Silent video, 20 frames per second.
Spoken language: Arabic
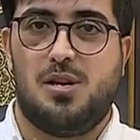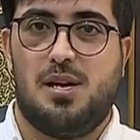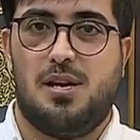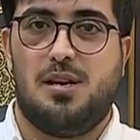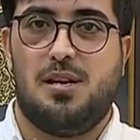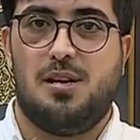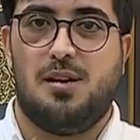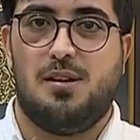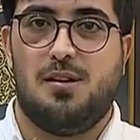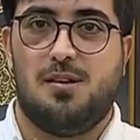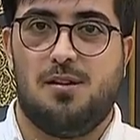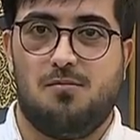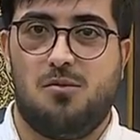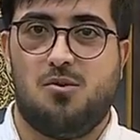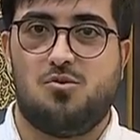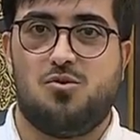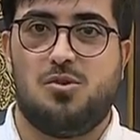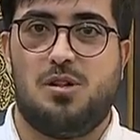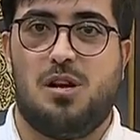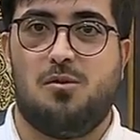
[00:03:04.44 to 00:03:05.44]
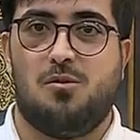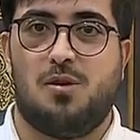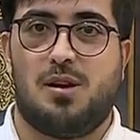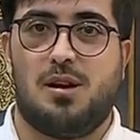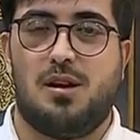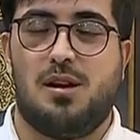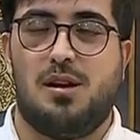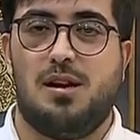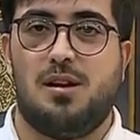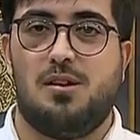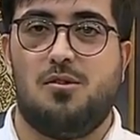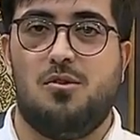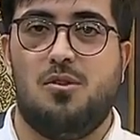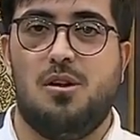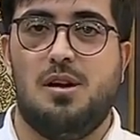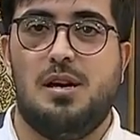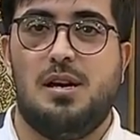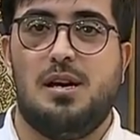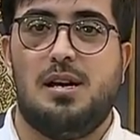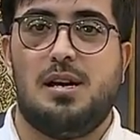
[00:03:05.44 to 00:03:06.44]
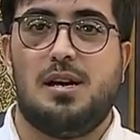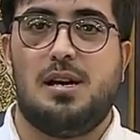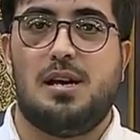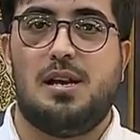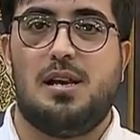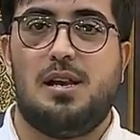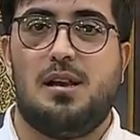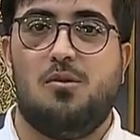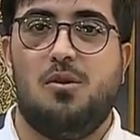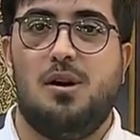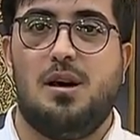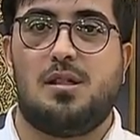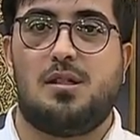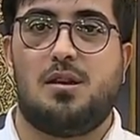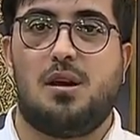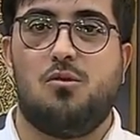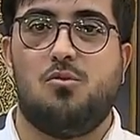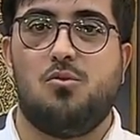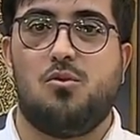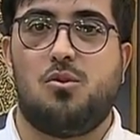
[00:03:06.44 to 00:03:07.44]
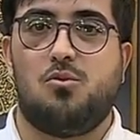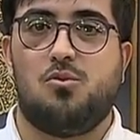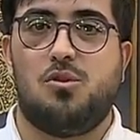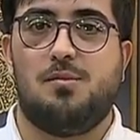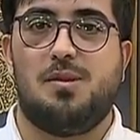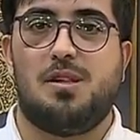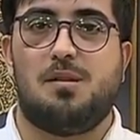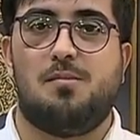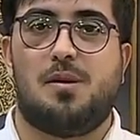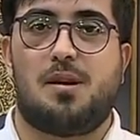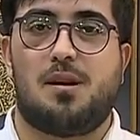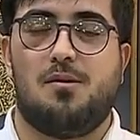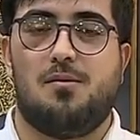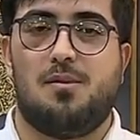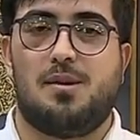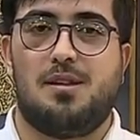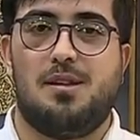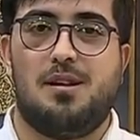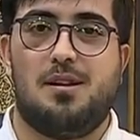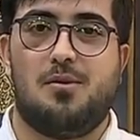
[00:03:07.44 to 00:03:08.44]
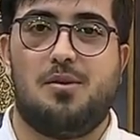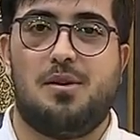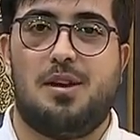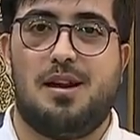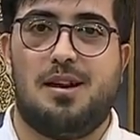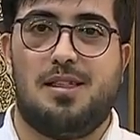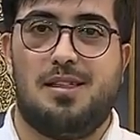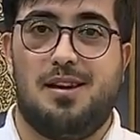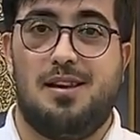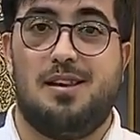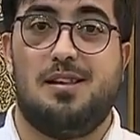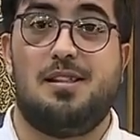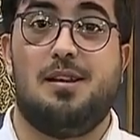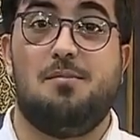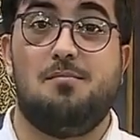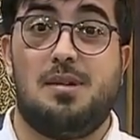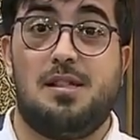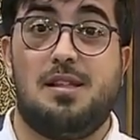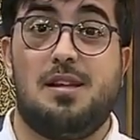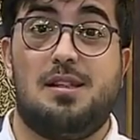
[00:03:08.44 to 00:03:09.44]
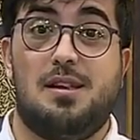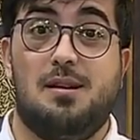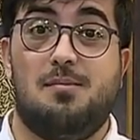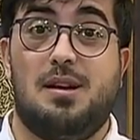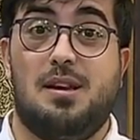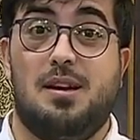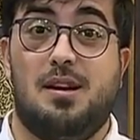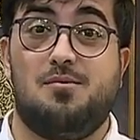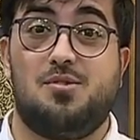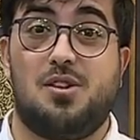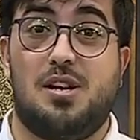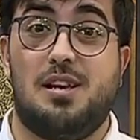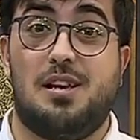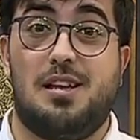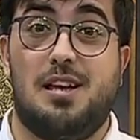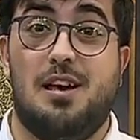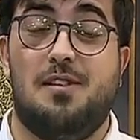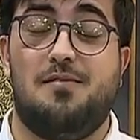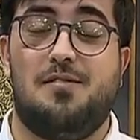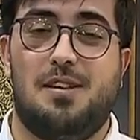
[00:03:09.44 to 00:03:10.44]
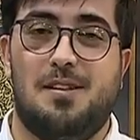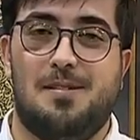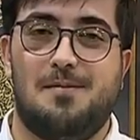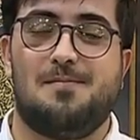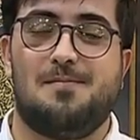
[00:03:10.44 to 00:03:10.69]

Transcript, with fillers: يعني موجود على الورقة لأنه اللوحه تكون كتبت مره ومرتين وثلاث يعني تم التدريب عليها بشكل كافي